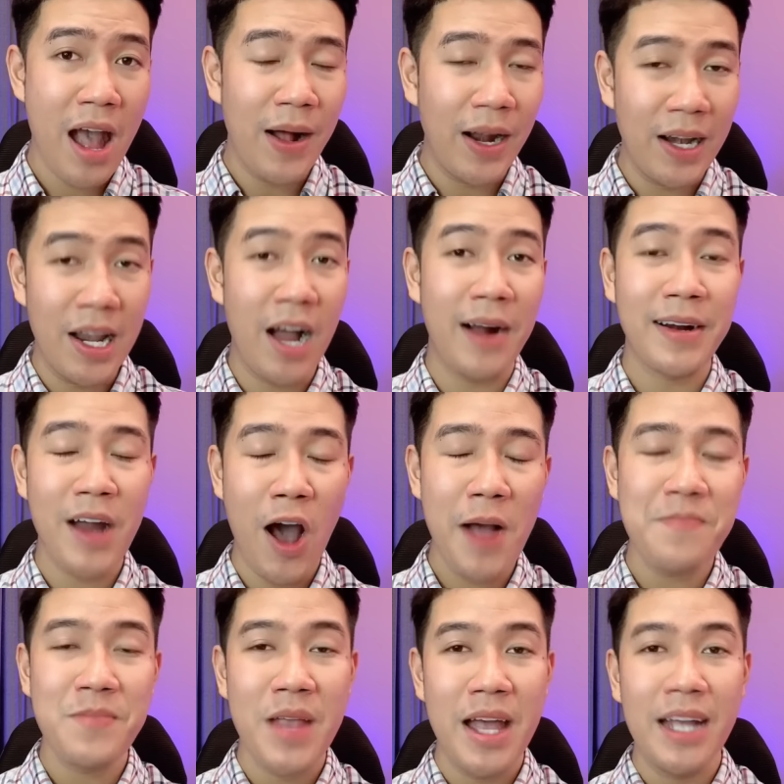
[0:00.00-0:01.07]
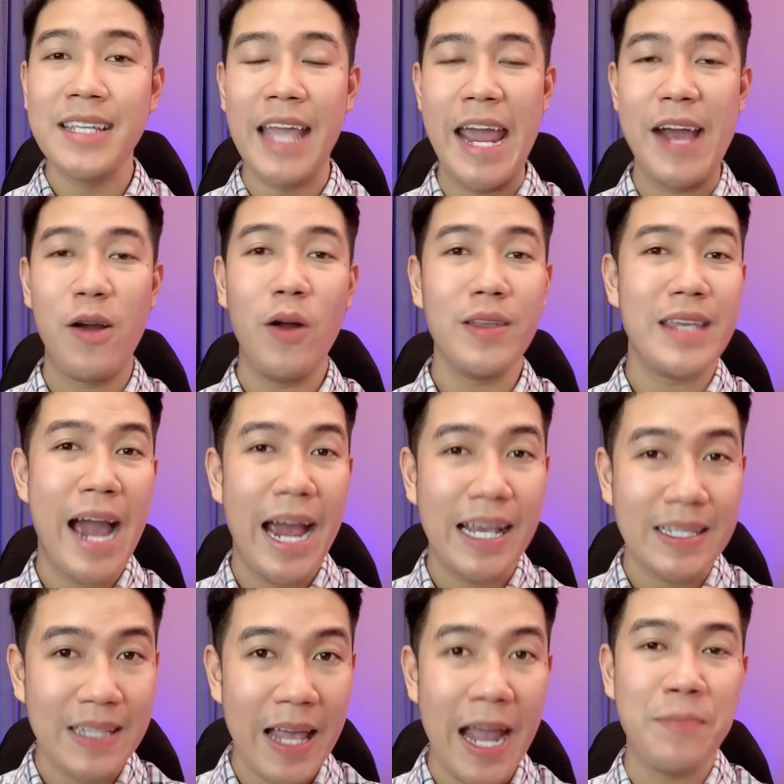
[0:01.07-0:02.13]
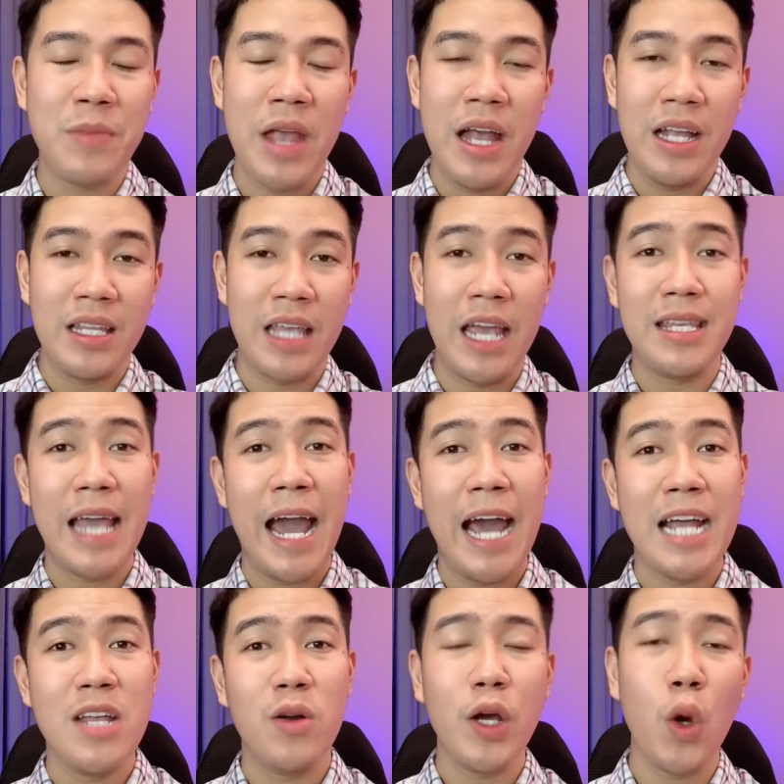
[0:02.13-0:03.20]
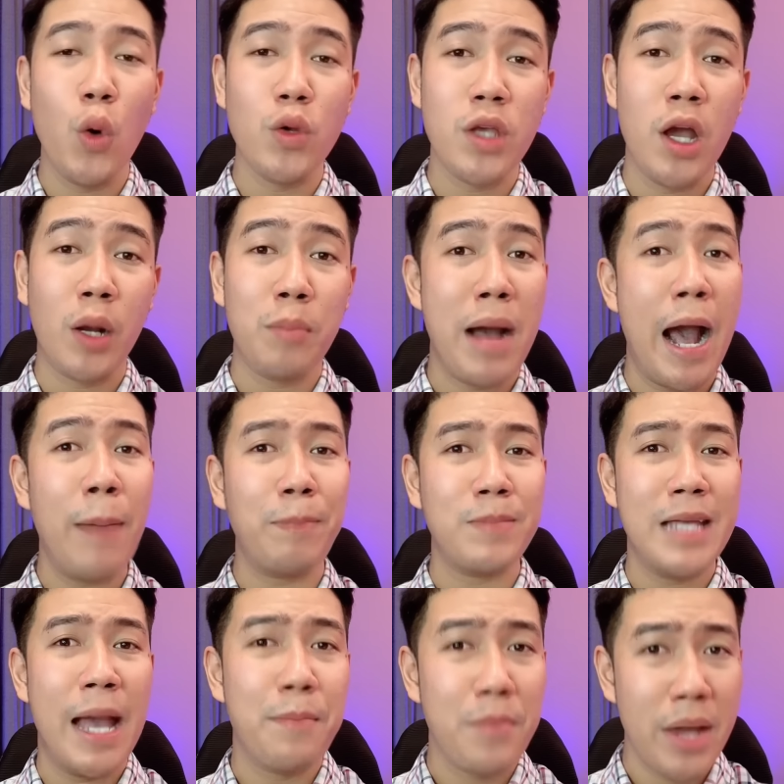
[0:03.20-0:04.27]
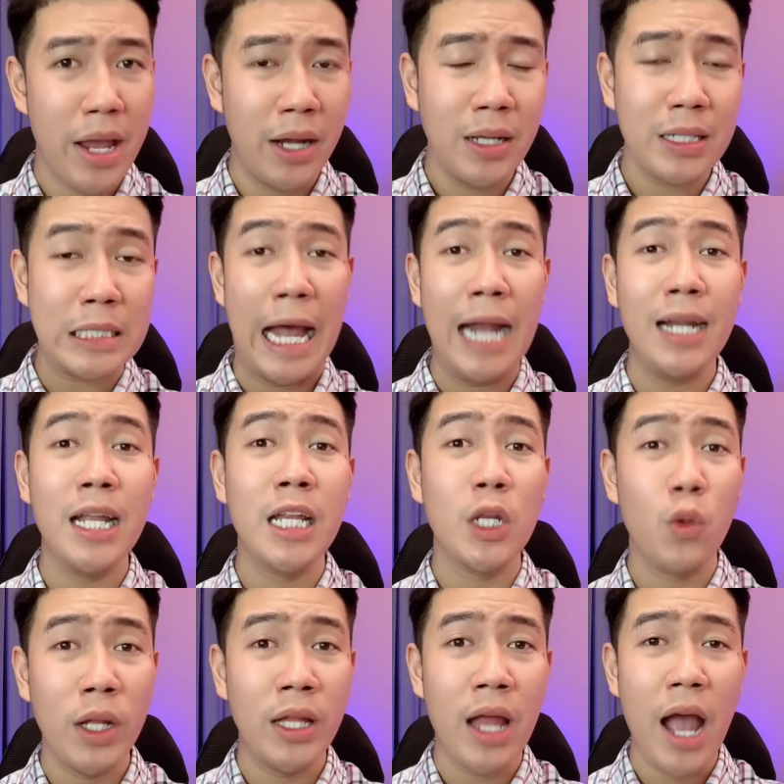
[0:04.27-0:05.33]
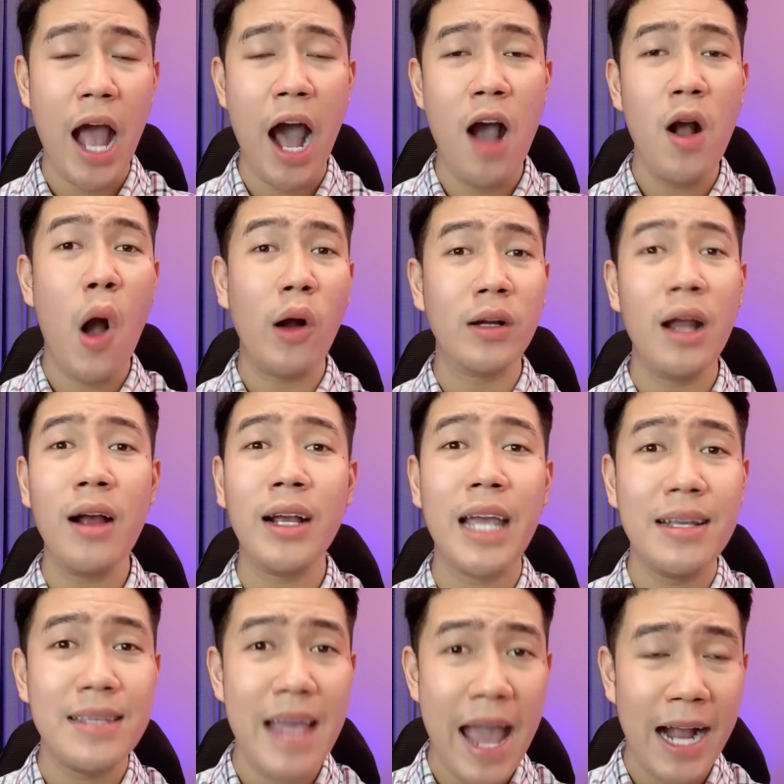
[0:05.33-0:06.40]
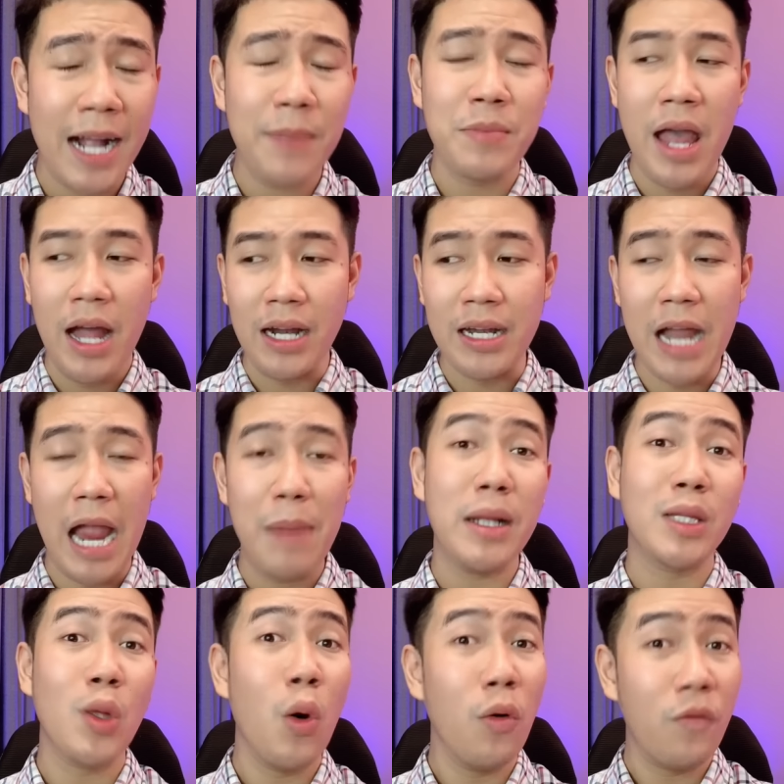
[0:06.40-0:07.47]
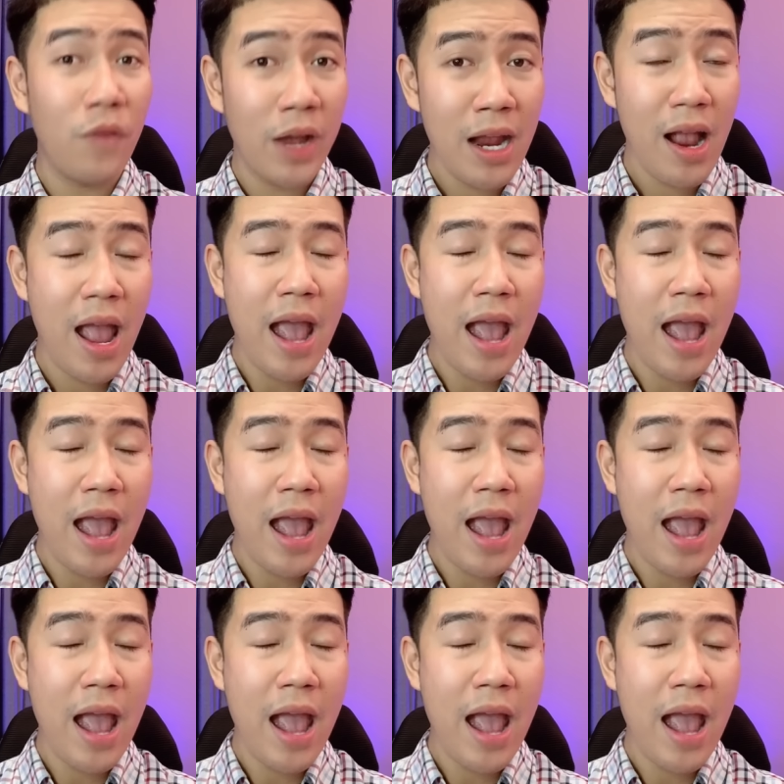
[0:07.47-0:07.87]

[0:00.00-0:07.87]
Lần đó chị có chạy xe, chị chạy vô cái khu vực mà ấp Dàm Biển, xã Linh Quỳnh ở hòn đất Kiên Giang á để mà thu phí.